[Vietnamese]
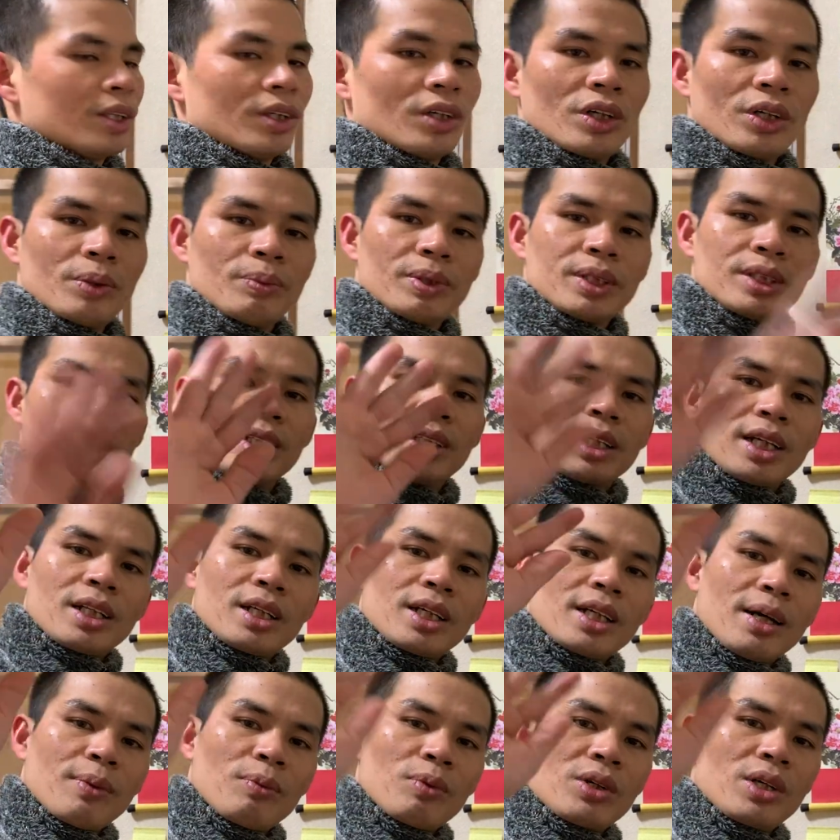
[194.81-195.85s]
Rồi, mình xin chào
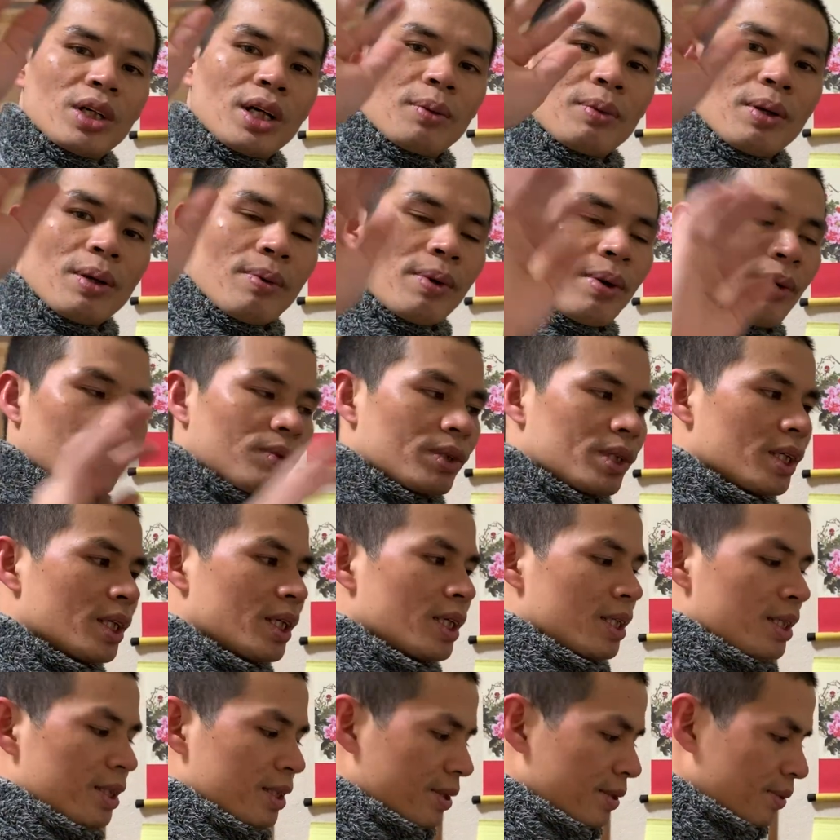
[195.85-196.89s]
tất cả mọi người bye bye mọi
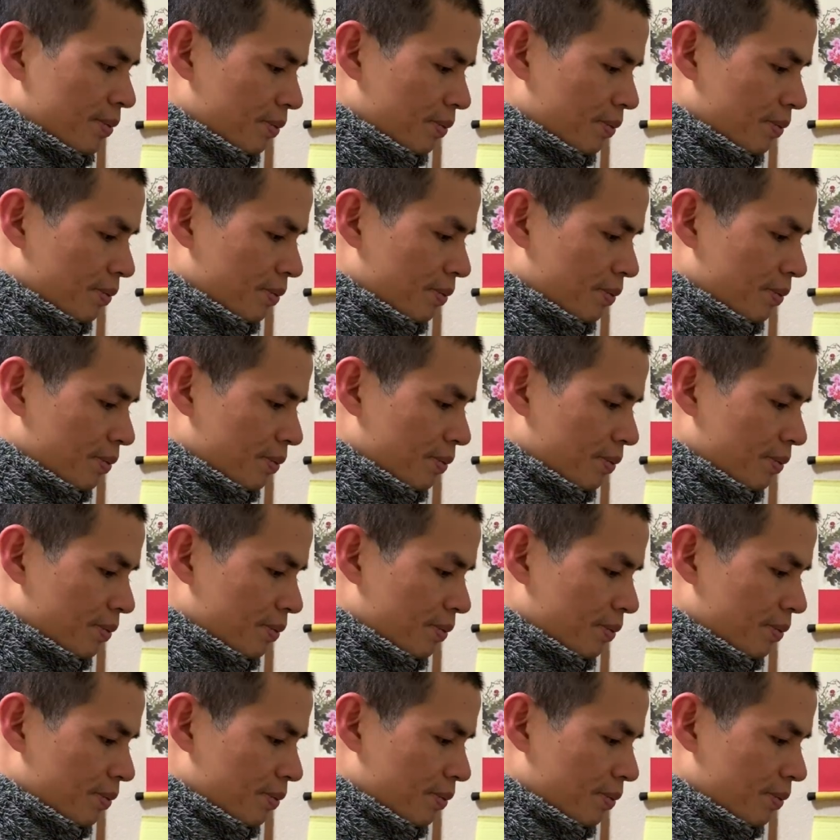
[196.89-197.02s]
người